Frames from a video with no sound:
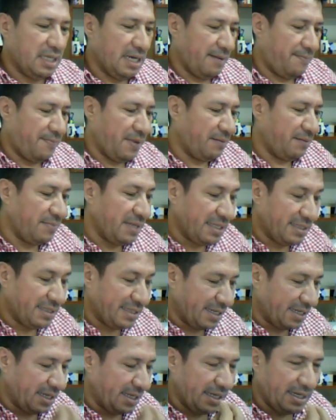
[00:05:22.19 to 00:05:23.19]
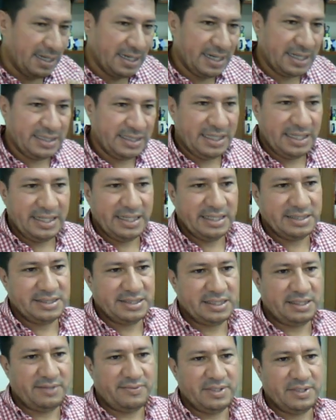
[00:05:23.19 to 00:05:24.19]
ya permite que la
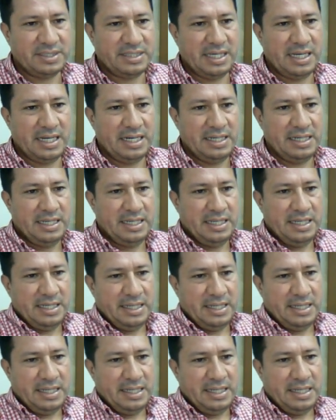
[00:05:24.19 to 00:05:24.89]
inteligencia artificial